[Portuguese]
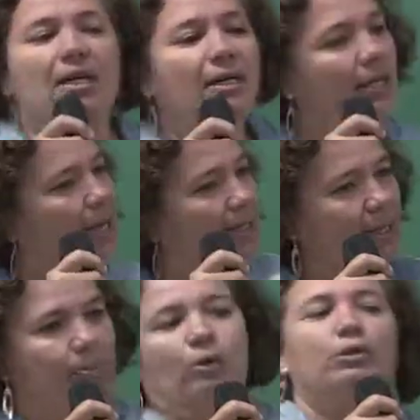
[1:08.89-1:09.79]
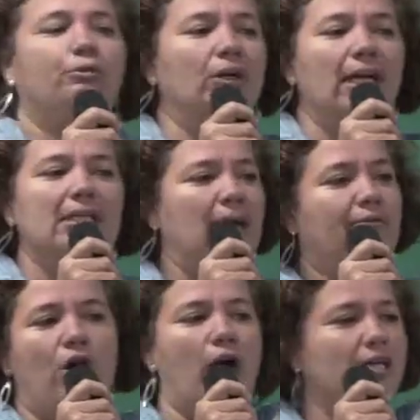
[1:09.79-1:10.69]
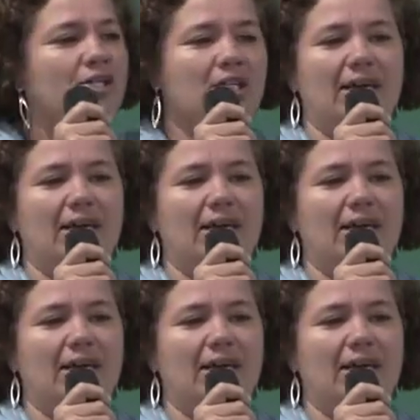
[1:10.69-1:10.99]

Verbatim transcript: E aí, pronto, foi nessa voz